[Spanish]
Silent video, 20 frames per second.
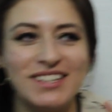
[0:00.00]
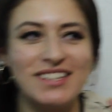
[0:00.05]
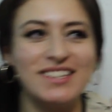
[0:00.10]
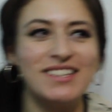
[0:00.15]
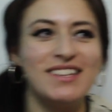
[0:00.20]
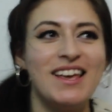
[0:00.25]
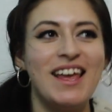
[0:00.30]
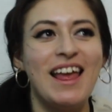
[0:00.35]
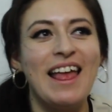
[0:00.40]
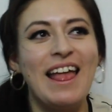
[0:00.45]
sé
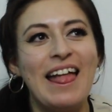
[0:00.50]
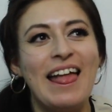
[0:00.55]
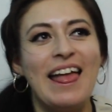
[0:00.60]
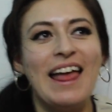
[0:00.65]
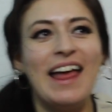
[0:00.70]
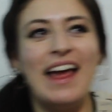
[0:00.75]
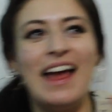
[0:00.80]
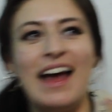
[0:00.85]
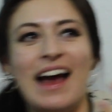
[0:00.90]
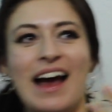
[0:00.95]
si
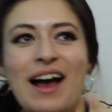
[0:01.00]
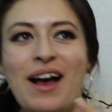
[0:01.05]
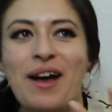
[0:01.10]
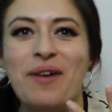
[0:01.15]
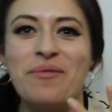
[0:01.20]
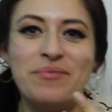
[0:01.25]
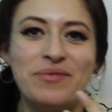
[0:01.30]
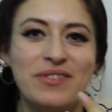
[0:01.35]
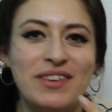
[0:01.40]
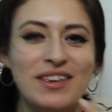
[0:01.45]

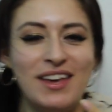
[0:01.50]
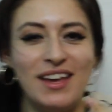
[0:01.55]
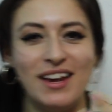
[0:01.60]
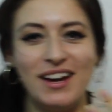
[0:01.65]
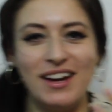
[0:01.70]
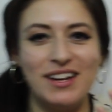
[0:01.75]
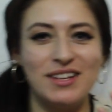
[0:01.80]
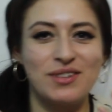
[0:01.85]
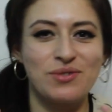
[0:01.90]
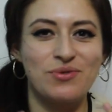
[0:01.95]

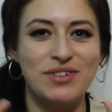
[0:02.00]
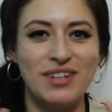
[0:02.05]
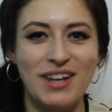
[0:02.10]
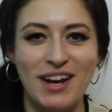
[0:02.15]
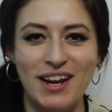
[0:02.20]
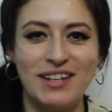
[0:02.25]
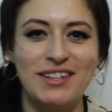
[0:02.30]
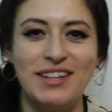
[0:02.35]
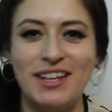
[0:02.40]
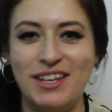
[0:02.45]
quieran
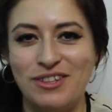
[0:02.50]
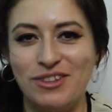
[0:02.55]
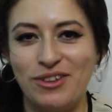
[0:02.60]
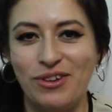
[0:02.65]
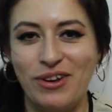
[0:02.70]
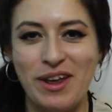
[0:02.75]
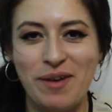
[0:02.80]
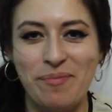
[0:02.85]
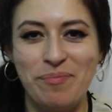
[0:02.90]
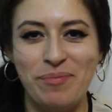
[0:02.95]
escuchar esta
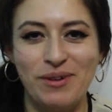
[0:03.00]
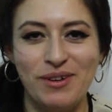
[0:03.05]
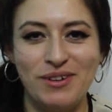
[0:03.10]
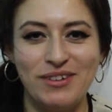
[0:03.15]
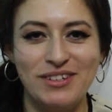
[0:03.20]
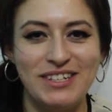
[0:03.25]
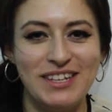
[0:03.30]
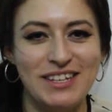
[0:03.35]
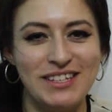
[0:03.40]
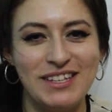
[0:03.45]
historia,
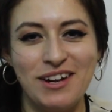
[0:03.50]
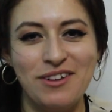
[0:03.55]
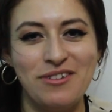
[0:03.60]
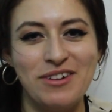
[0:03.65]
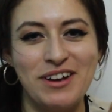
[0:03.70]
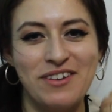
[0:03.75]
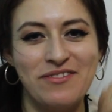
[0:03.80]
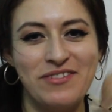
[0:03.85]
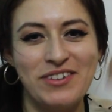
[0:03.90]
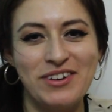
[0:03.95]
pero sí es
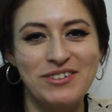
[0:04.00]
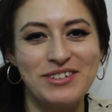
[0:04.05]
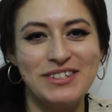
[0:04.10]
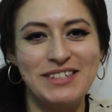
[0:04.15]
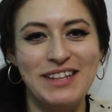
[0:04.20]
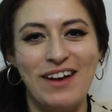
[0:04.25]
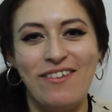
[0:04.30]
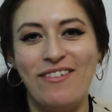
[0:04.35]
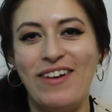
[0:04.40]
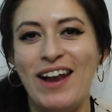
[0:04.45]
algo que me
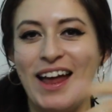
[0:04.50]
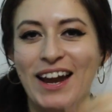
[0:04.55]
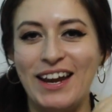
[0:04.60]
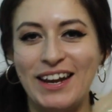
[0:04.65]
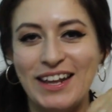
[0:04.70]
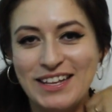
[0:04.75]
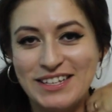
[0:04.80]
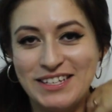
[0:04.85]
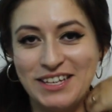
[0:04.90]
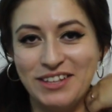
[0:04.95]
gusta
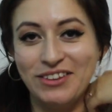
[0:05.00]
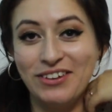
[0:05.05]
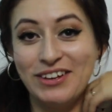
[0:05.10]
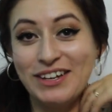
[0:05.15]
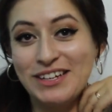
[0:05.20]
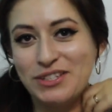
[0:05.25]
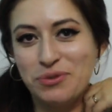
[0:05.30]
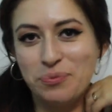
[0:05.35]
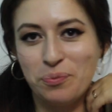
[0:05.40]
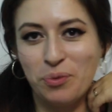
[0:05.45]
hablar, que siento
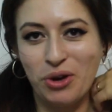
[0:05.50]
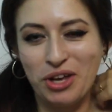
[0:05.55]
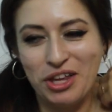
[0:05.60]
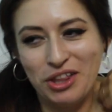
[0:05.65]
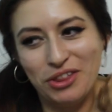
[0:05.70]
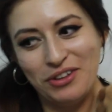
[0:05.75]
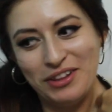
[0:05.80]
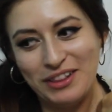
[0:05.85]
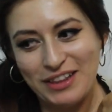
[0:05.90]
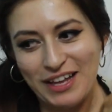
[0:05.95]
que es un
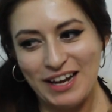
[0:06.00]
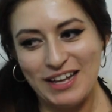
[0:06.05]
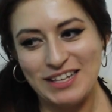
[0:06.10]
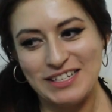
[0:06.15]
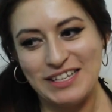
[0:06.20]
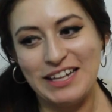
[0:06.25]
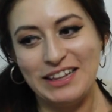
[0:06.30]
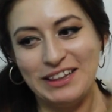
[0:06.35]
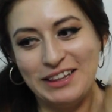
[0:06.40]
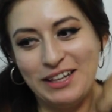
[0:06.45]
poquito
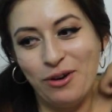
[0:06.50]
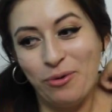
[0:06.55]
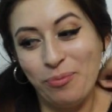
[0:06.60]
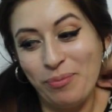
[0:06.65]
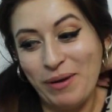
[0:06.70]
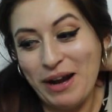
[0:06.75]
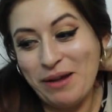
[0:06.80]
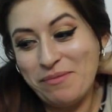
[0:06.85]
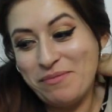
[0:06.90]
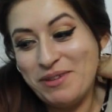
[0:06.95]
interesante
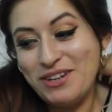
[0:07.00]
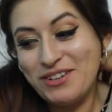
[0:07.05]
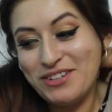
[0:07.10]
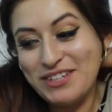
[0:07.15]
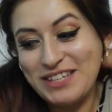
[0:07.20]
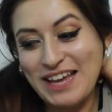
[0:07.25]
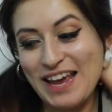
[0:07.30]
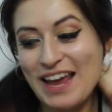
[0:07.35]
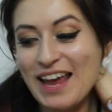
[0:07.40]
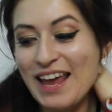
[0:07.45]
o para mí,
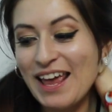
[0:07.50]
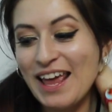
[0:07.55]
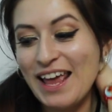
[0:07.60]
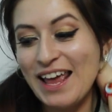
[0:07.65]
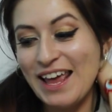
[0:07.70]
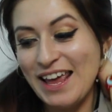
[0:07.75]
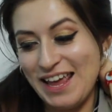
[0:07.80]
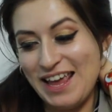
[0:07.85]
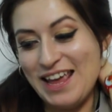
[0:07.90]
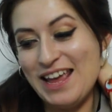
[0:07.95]
no sé.
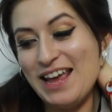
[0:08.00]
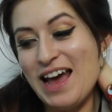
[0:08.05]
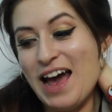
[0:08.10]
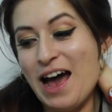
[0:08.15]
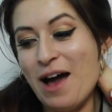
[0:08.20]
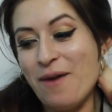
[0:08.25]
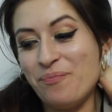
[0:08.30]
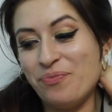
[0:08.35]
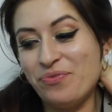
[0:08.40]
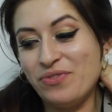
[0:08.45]

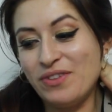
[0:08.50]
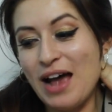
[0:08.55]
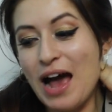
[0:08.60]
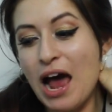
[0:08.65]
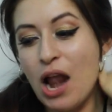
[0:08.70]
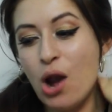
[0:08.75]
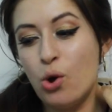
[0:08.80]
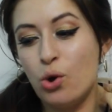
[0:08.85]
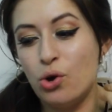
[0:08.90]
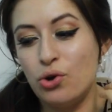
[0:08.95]

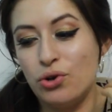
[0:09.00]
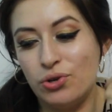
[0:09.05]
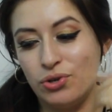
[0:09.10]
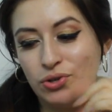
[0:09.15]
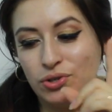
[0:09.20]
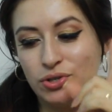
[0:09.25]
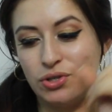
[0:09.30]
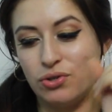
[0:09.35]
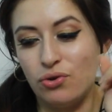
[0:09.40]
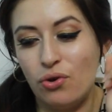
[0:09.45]
a
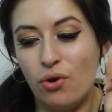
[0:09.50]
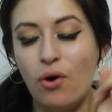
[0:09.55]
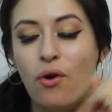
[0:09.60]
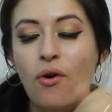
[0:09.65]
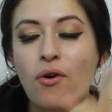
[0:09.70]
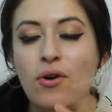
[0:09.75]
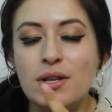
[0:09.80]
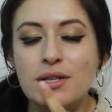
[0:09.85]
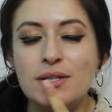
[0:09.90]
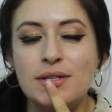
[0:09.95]
los
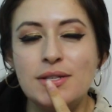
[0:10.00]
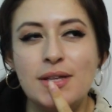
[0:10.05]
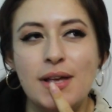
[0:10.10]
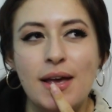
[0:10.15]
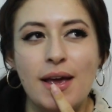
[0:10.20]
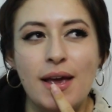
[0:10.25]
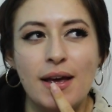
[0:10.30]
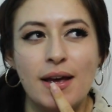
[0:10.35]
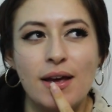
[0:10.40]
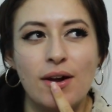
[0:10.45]

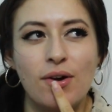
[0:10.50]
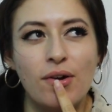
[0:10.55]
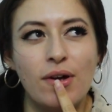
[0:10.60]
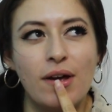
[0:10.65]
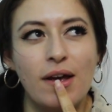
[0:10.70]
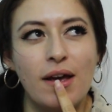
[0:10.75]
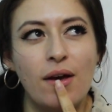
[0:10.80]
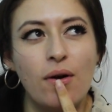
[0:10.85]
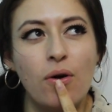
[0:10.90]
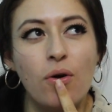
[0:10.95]
11,
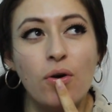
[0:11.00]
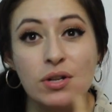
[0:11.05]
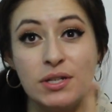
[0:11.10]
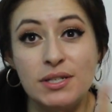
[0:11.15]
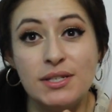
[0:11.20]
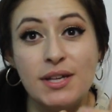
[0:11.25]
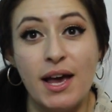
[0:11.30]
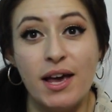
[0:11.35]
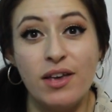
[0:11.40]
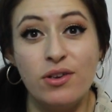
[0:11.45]
creo que
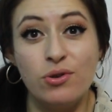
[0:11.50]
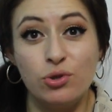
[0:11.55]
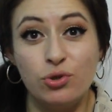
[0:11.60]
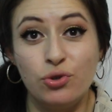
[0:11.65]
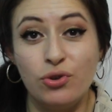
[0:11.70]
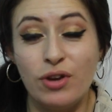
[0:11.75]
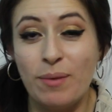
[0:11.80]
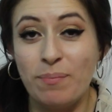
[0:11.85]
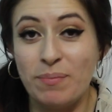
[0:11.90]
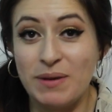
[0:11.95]
11 años
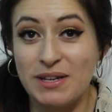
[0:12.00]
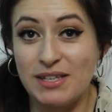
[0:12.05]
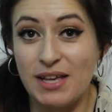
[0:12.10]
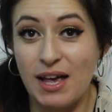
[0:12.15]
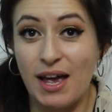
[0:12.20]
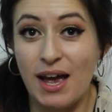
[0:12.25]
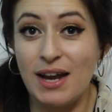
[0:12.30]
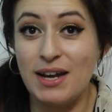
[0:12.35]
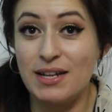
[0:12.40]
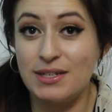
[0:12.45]
yo ya
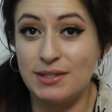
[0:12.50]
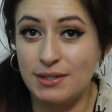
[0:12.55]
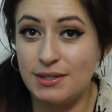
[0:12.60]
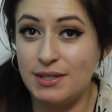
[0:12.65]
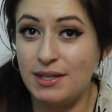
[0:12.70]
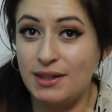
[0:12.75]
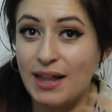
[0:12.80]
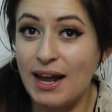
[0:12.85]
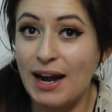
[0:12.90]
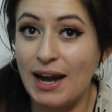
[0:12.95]
empecé a
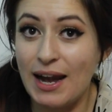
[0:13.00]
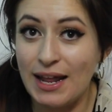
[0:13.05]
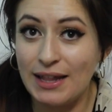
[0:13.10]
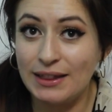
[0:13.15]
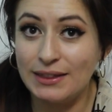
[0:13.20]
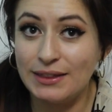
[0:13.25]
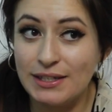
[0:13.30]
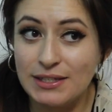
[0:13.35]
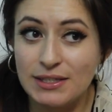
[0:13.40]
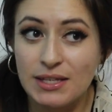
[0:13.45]
necesitar
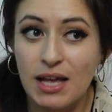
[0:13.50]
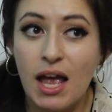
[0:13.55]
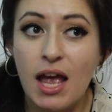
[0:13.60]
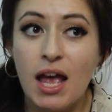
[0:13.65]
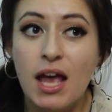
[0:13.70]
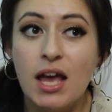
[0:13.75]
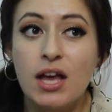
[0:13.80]
lentes